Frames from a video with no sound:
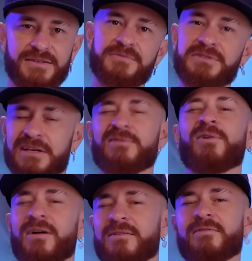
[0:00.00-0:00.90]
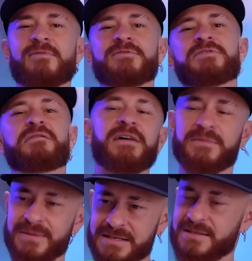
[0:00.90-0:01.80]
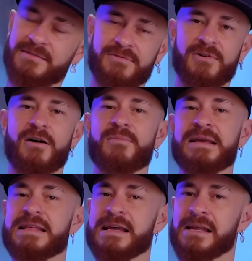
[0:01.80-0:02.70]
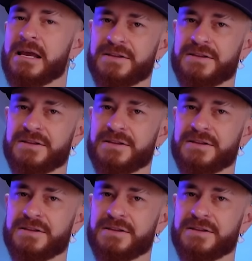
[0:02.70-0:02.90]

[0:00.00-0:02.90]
se um dia não rola um encontro de fato pra gente trocar uma ideia ali. É